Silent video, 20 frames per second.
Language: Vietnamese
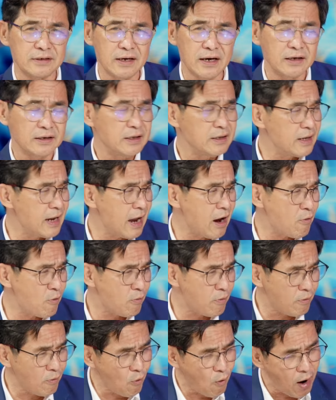chơi với
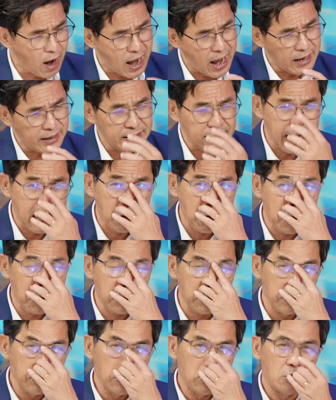nhau mà hòa với nhau đó
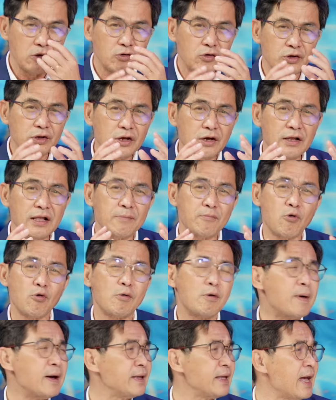yeah. dưới là một
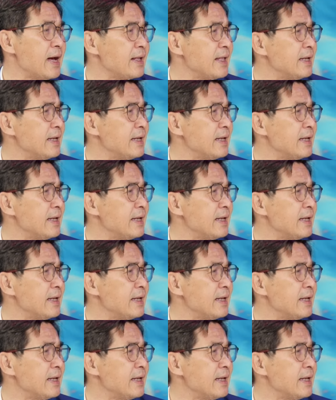cái bài nhạc